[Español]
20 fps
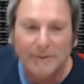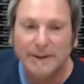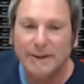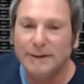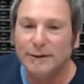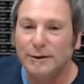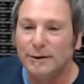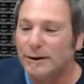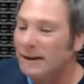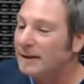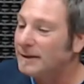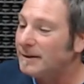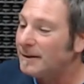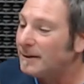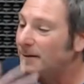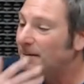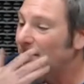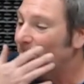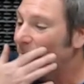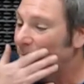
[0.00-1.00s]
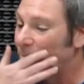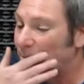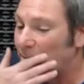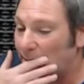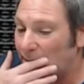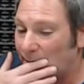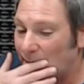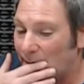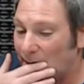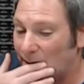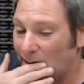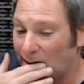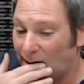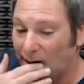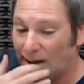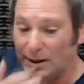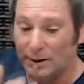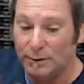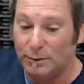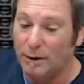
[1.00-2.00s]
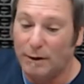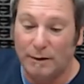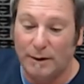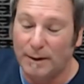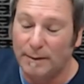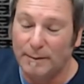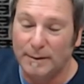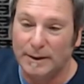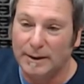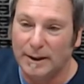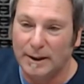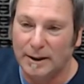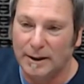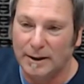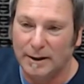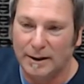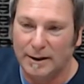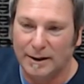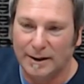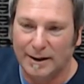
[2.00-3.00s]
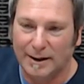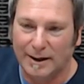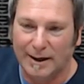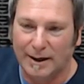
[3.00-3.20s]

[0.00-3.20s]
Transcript: Entonces, indudablemente,